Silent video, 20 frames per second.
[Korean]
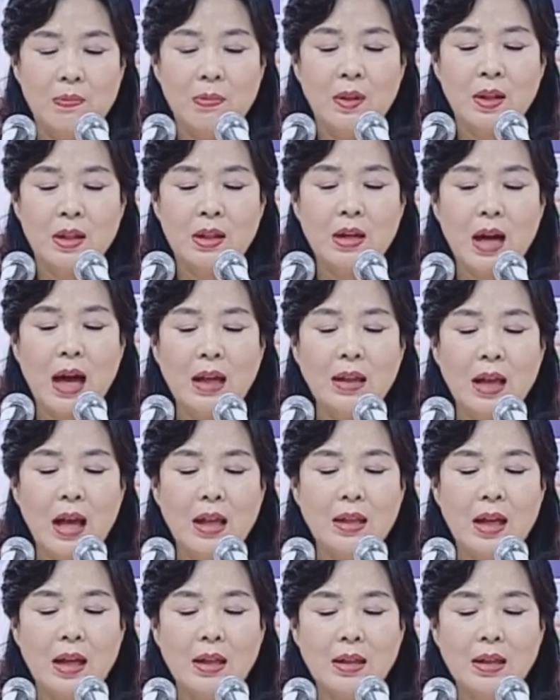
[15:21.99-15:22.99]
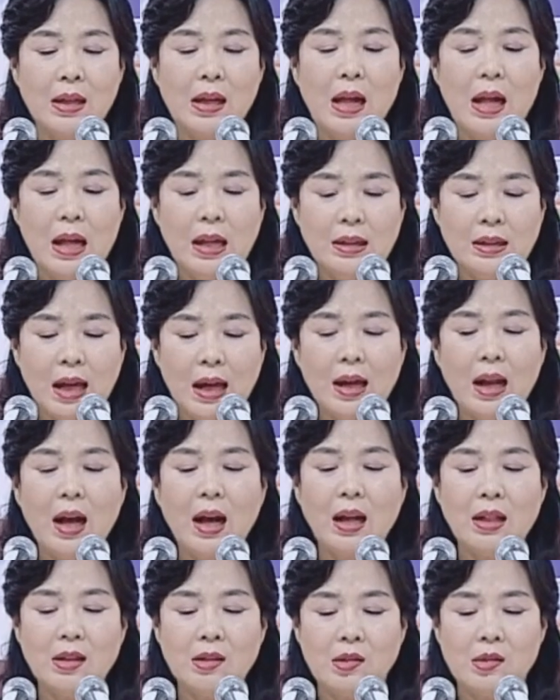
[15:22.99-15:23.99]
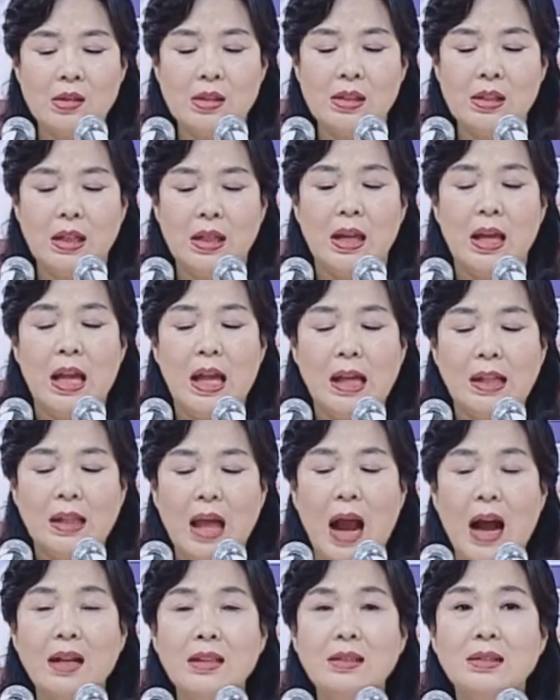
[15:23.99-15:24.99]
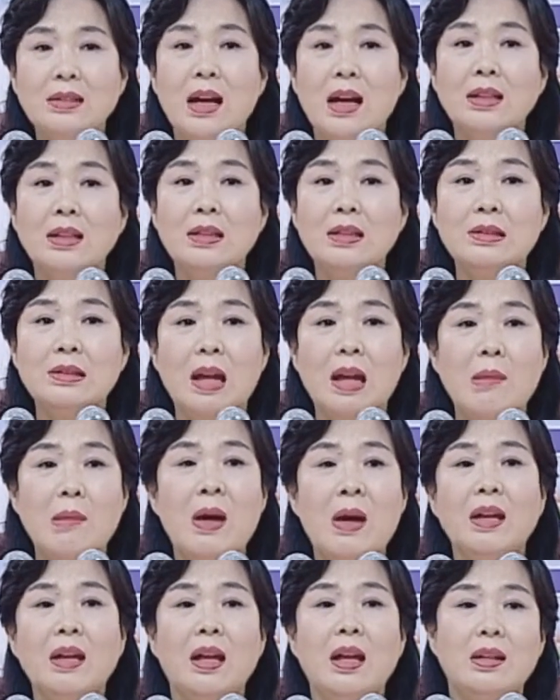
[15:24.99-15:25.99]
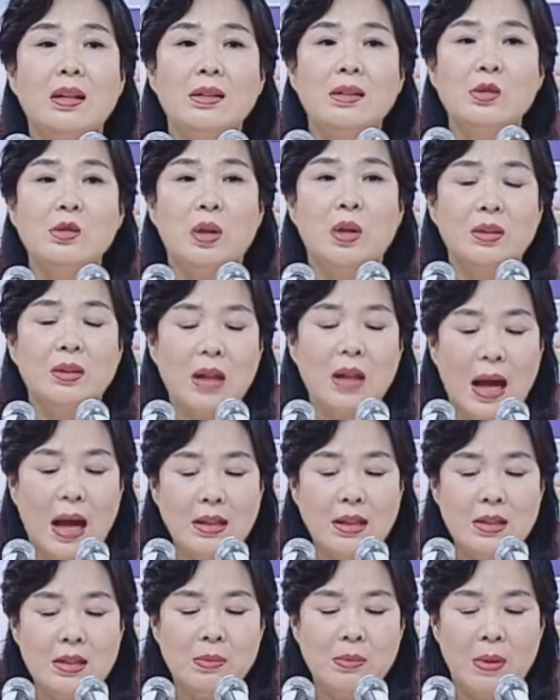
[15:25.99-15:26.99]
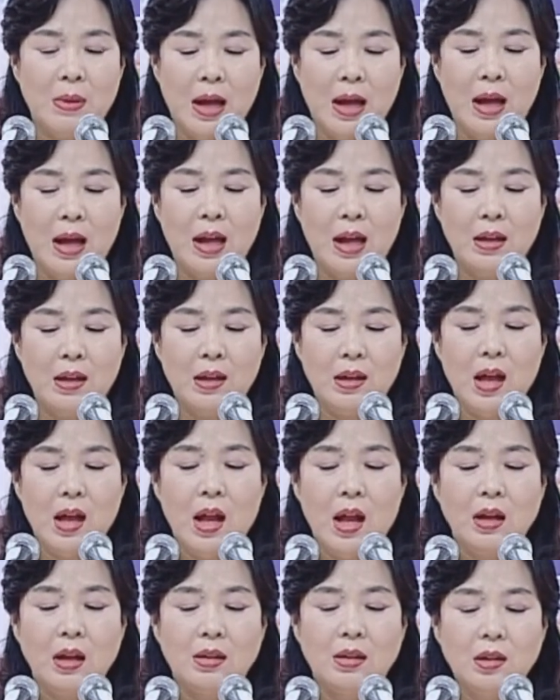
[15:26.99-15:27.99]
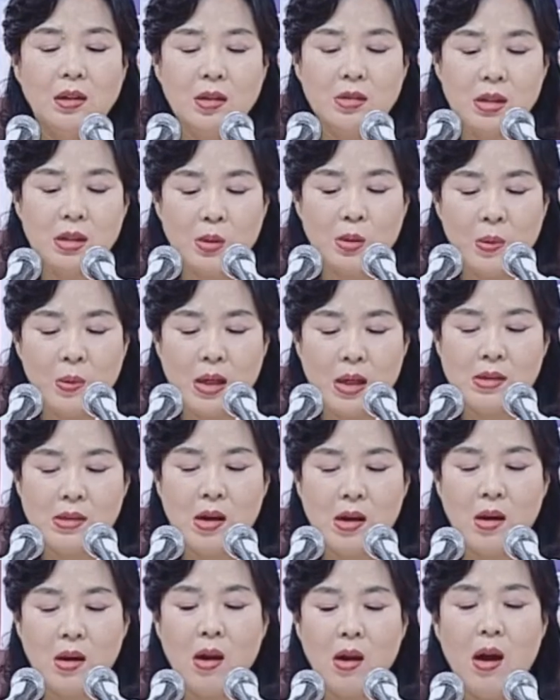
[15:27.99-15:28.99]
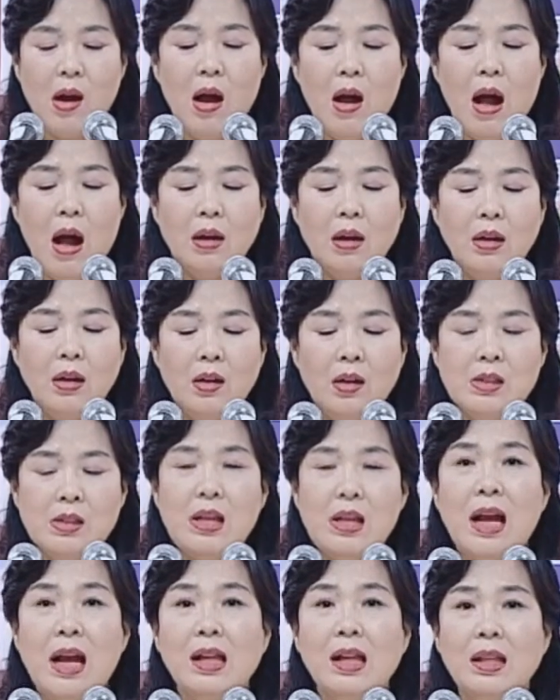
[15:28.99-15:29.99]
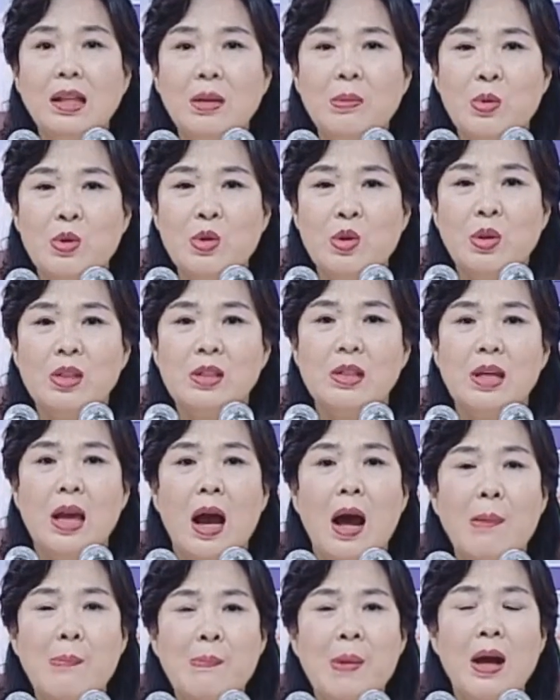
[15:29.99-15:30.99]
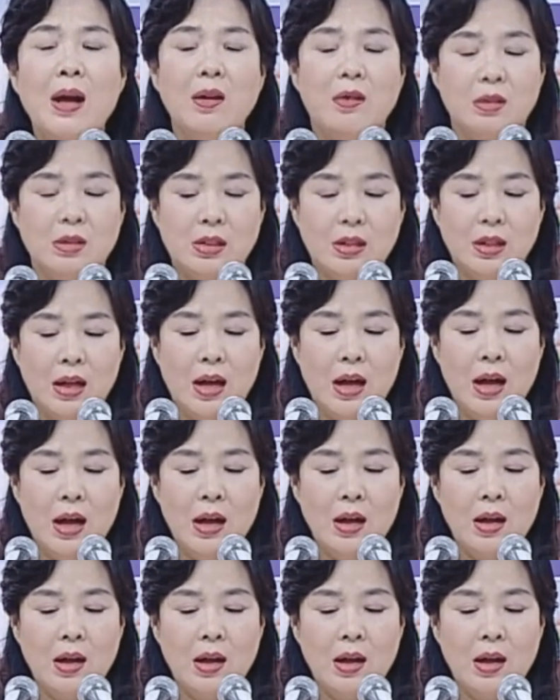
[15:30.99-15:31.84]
그 하나하나를 따라가는 것이 당장은 사망에 이르는 죄는 아니지만 그것을 통해서 이것이 하나님 보시기에 합한 것인가?